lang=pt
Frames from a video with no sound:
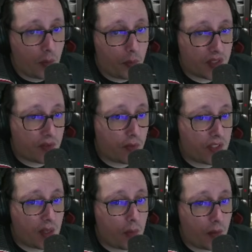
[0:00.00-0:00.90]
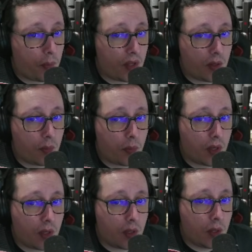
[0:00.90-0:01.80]
Para, se fazer, para,
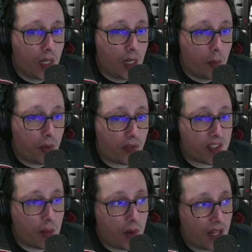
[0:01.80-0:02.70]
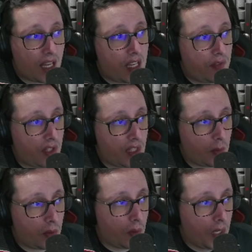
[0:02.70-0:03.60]
para, para fazer mal à
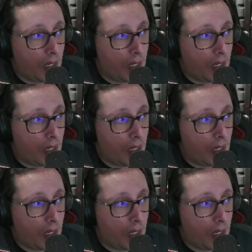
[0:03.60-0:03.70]
FTW.